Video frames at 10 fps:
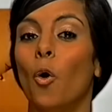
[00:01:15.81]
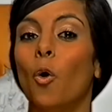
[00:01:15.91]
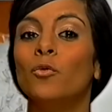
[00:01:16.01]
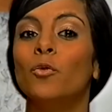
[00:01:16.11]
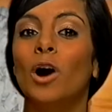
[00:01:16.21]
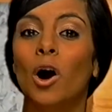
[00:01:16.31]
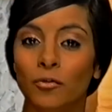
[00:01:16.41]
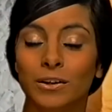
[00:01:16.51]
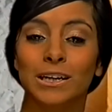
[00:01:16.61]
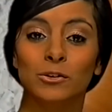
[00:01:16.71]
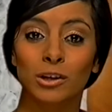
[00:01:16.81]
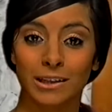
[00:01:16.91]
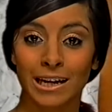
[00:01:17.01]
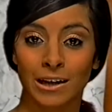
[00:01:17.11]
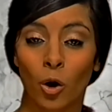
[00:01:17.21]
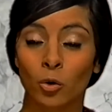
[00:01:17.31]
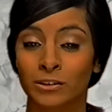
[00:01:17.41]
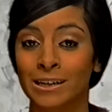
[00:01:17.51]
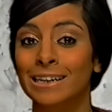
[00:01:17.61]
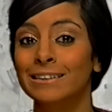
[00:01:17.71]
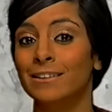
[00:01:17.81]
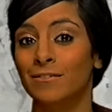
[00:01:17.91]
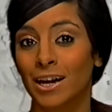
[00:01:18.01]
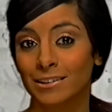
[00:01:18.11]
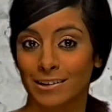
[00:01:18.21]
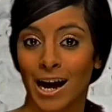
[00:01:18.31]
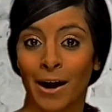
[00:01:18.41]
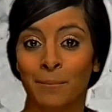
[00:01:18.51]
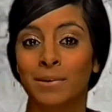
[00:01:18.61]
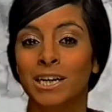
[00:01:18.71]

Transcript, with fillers: Und worauf wir natürlich alle auch sehnlichst gewartet haben,